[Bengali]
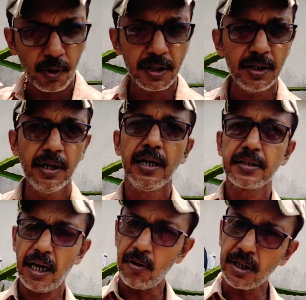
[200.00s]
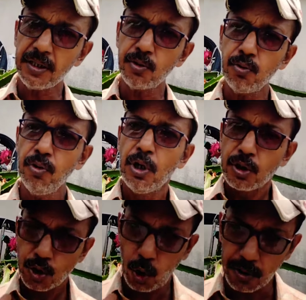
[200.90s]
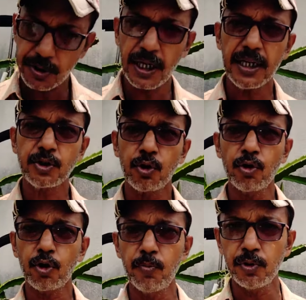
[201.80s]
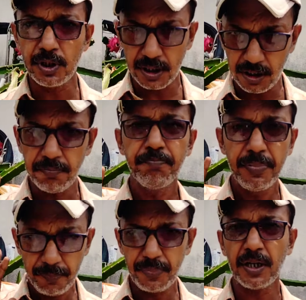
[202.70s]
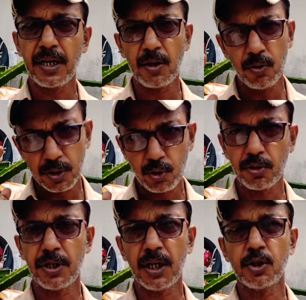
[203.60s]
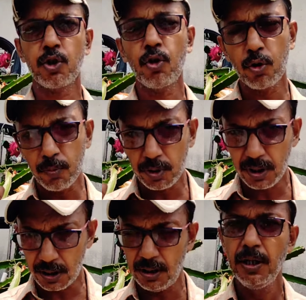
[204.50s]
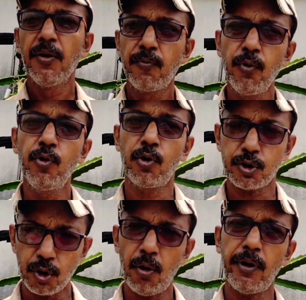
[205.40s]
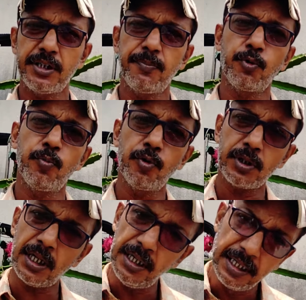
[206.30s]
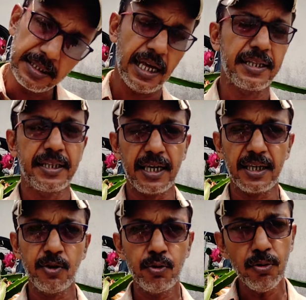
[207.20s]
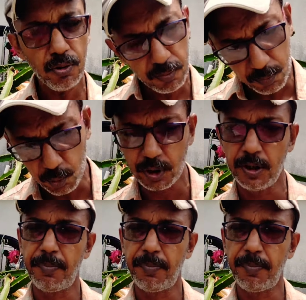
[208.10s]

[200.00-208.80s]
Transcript: করে দিন তাহলে কিন্তু ছত্রাকের সংক্রমণ থেকে পিঁপড়ের কারণে ছত্রাকের সংক্রমণ থেকে ফুল নষ্ট হওয়ার যে প্রবণতা তার থেকে কিন্তু মুক্তি